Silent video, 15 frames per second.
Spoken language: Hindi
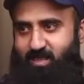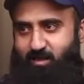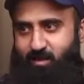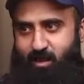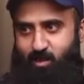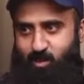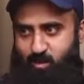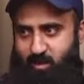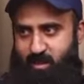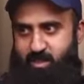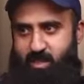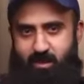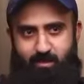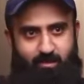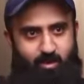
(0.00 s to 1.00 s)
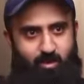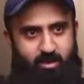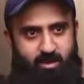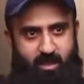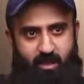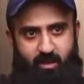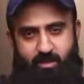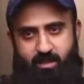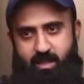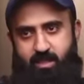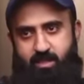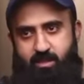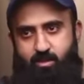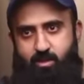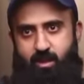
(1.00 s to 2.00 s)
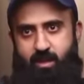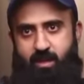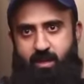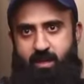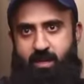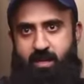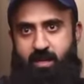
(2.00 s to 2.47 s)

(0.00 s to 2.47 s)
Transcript: है सुबह शाम जो अस्कार और सारी चीज़ें छोड़ के गए